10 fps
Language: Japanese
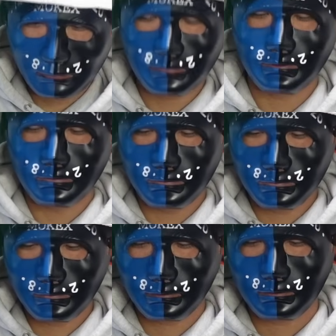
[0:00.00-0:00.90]
日が
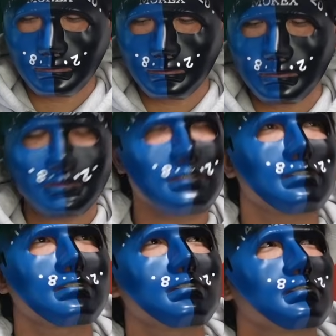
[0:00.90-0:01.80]
18
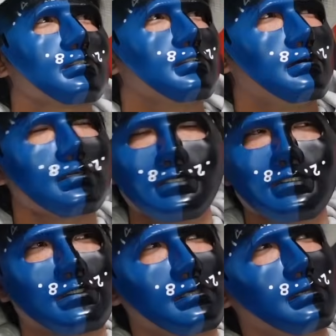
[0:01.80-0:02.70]
日ですね。早いで
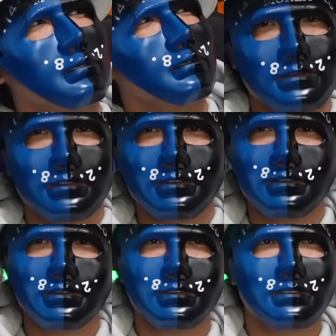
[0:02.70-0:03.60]
すね。
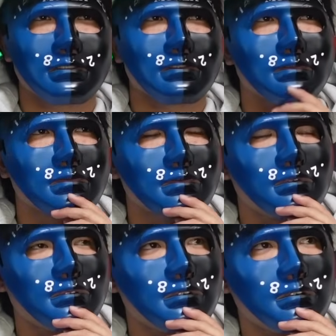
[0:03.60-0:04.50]
前回
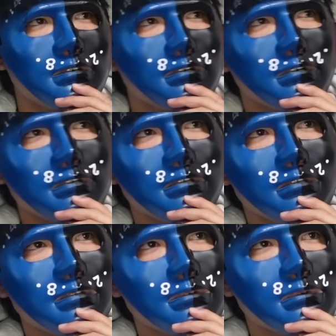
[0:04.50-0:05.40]
とか
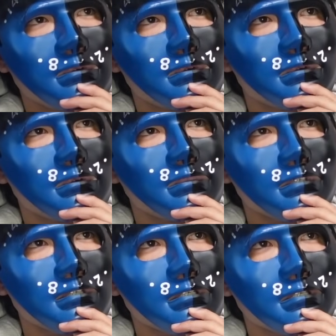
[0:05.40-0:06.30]
結構
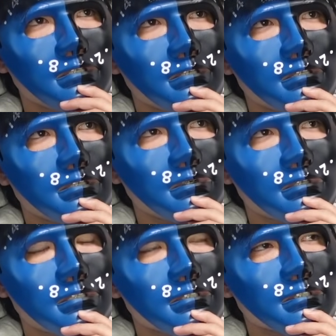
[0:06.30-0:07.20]
もうギリギリだったよう
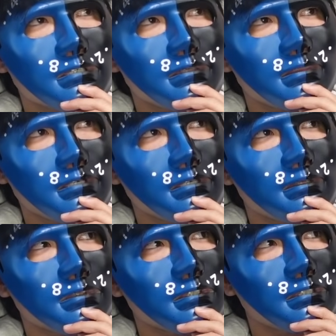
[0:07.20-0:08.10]
な5日前
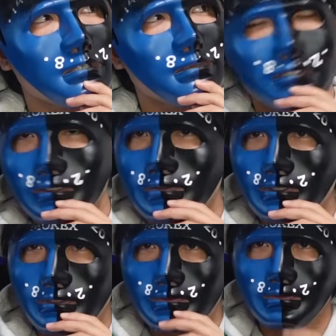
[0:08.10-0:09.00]
6日前と
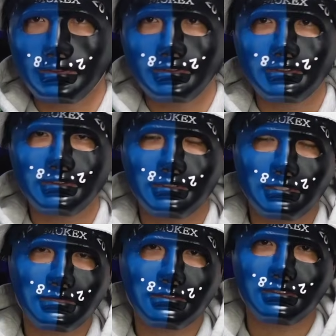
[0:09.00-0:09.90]
かの印象が
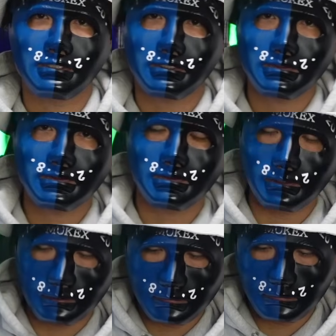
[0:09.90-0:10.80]
ありましたがちょっとね
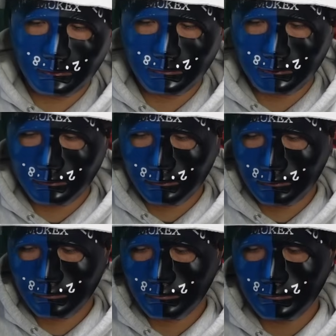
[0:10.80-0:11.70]
発表も、
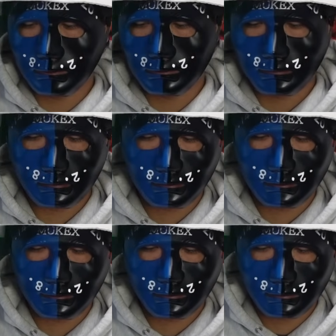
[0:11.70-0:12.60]
えー、と今回は早
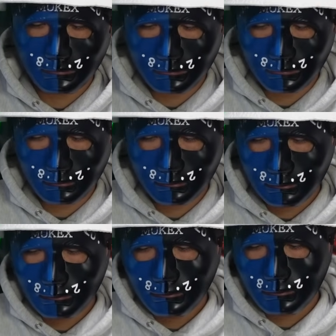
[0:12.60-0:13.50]
かったというね、
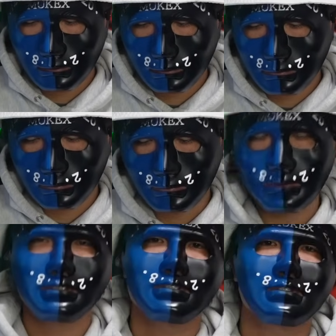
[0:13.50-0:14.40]
えー、ちょっと
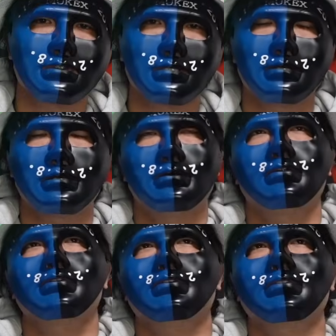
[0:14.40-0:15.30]
印象があ
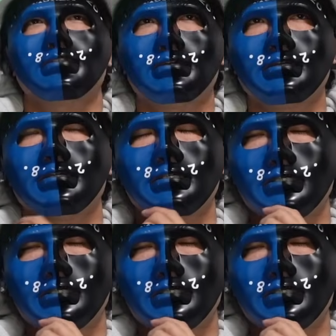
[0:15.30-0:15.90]
りますね